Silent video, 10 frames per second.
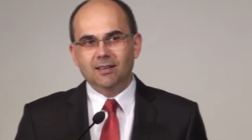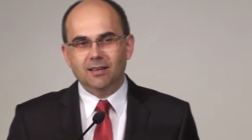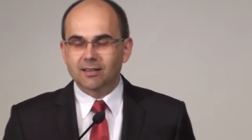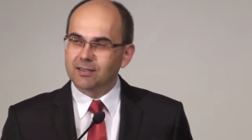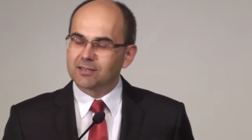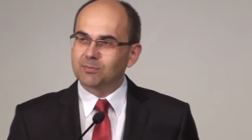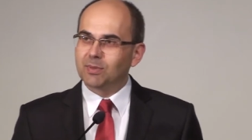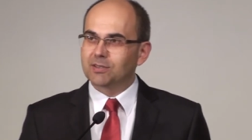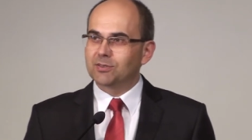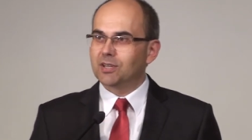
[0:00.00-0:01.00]
ale jestem
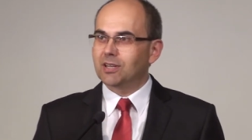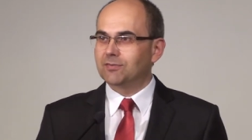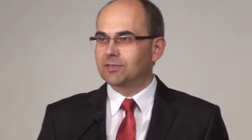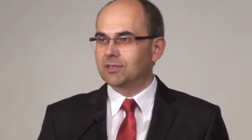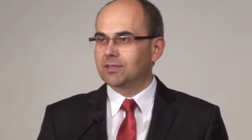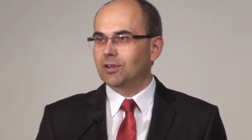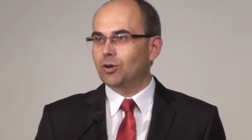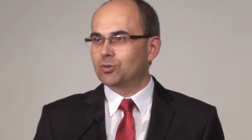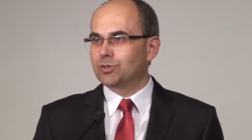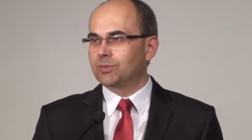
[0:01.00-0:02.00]
bardzo ciekawy,
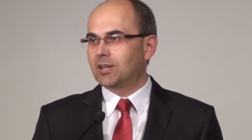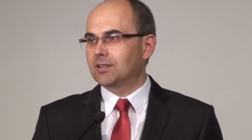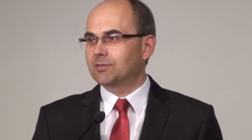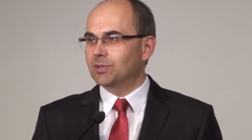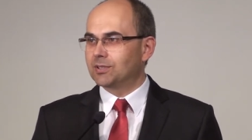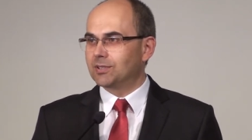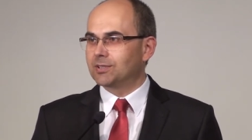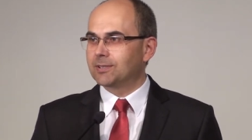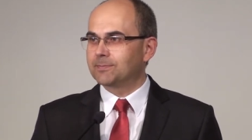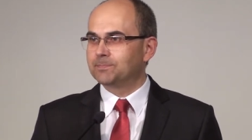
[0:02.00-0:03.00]
o czym teraz
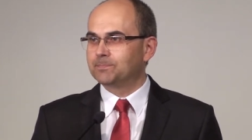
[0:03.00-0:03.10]
myślicie.